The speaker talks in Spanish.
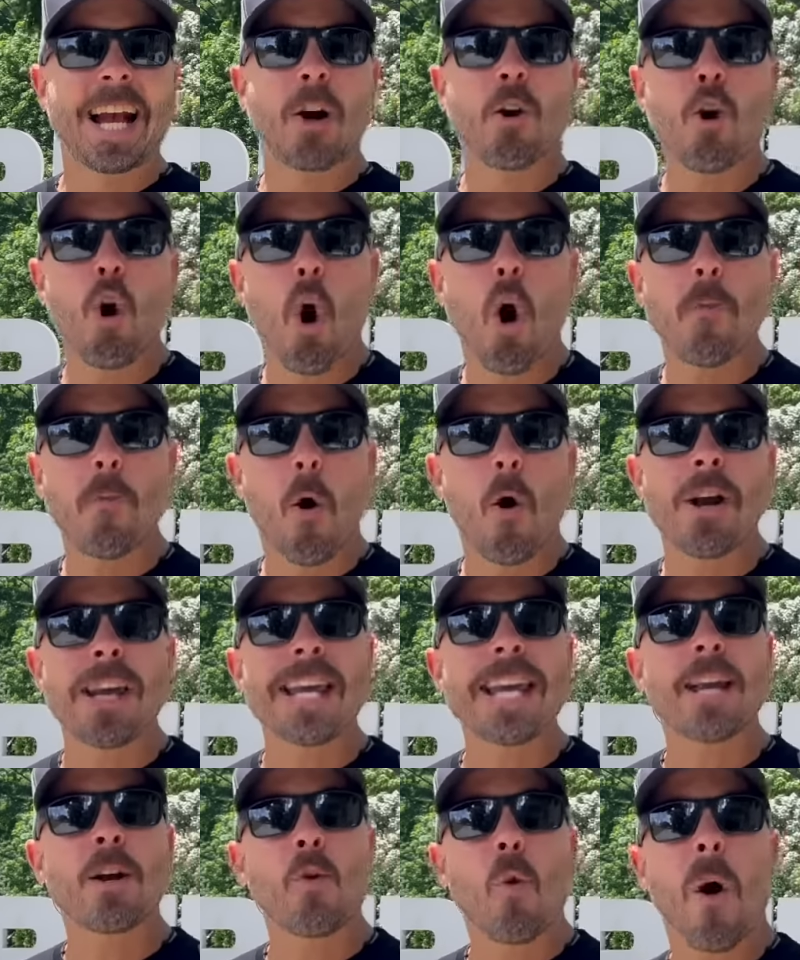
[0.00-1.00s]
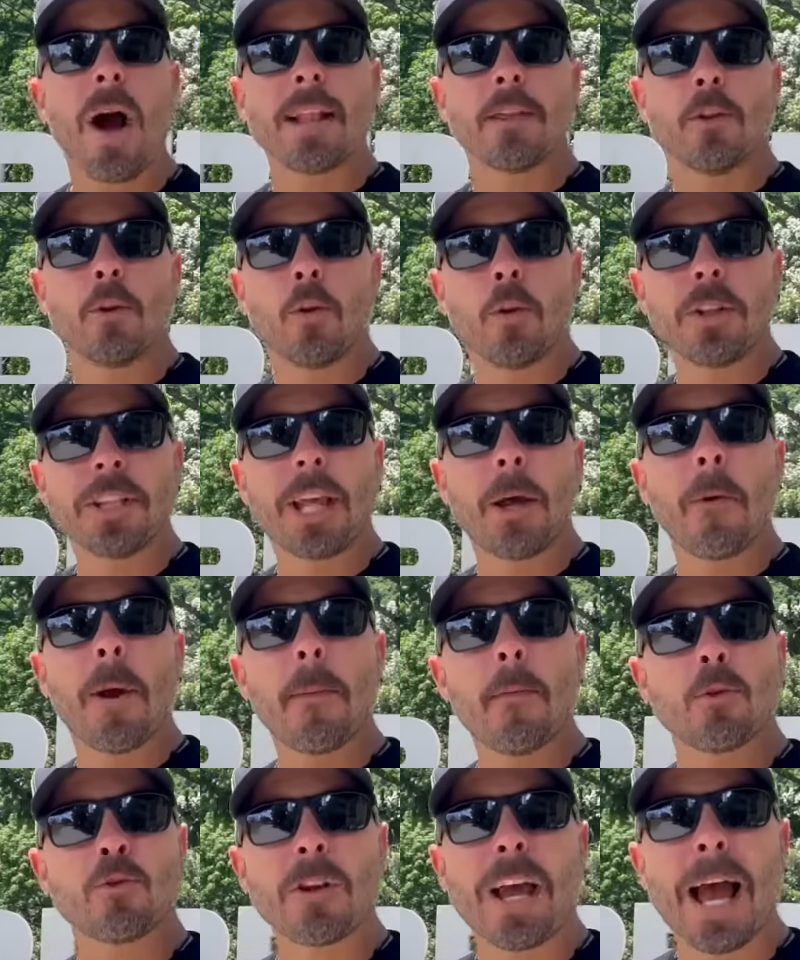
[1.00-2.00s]
cómo y cuándo
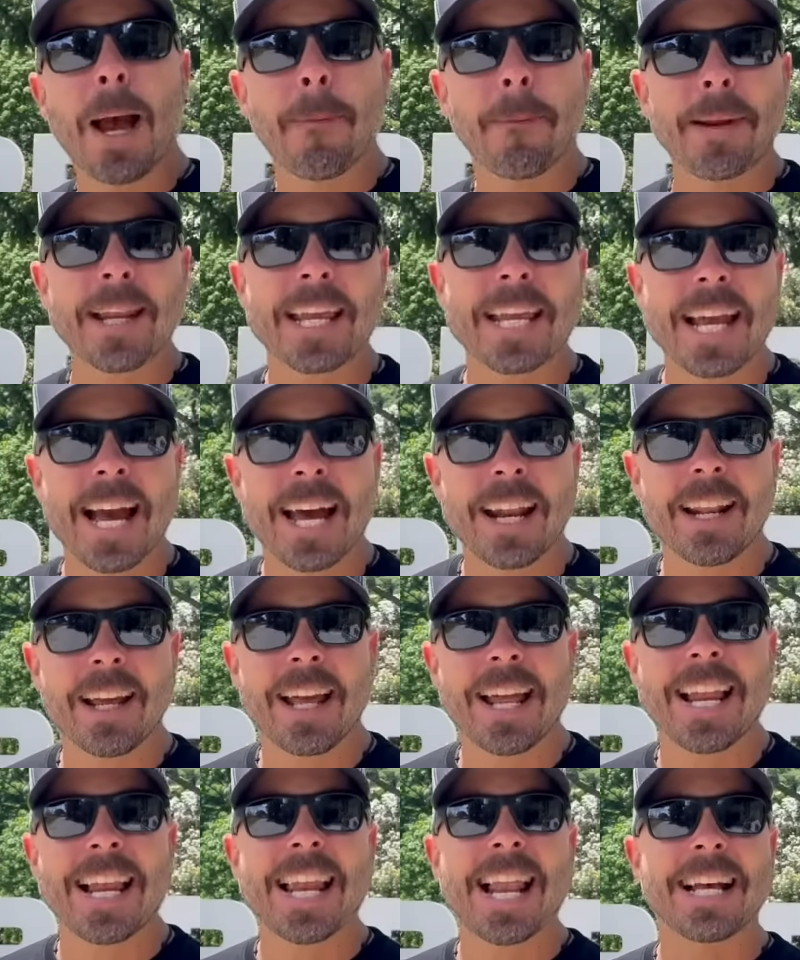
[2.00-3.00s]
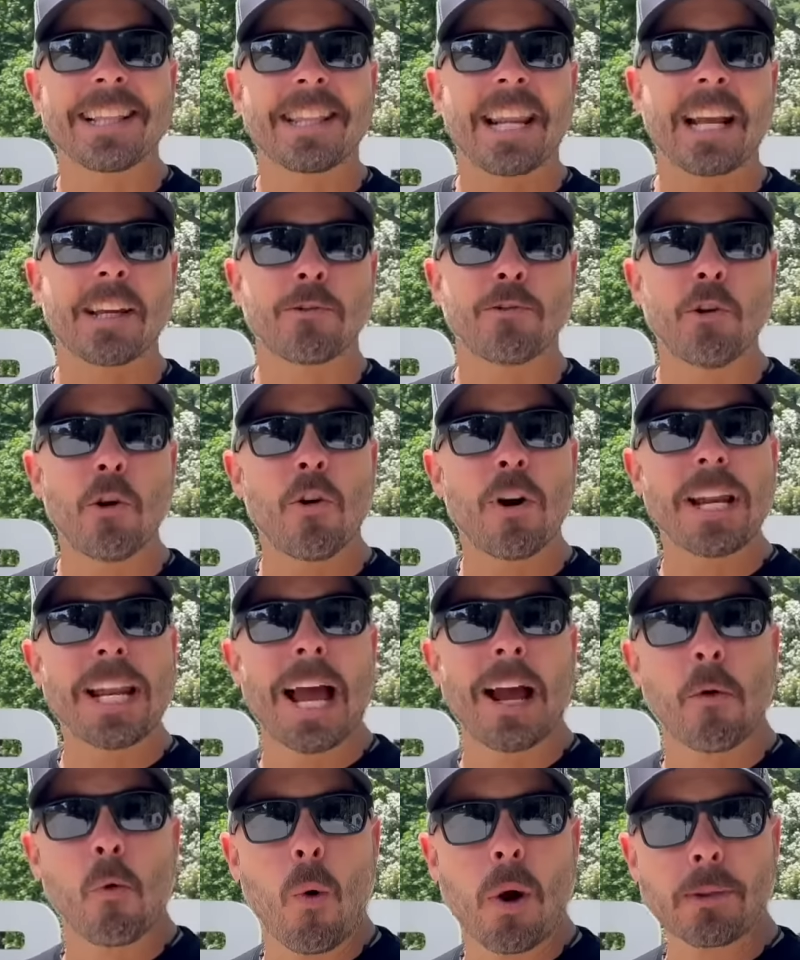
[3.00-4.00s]
debemos aplicar la tracción en
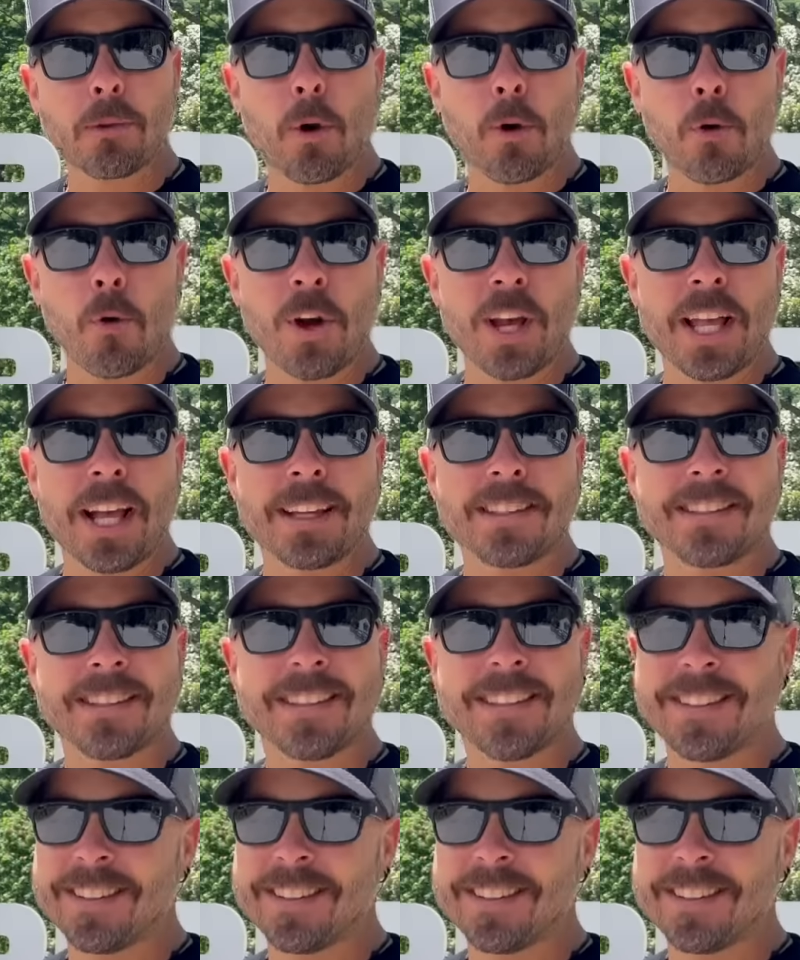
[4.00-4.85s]
las cuatro ruedas.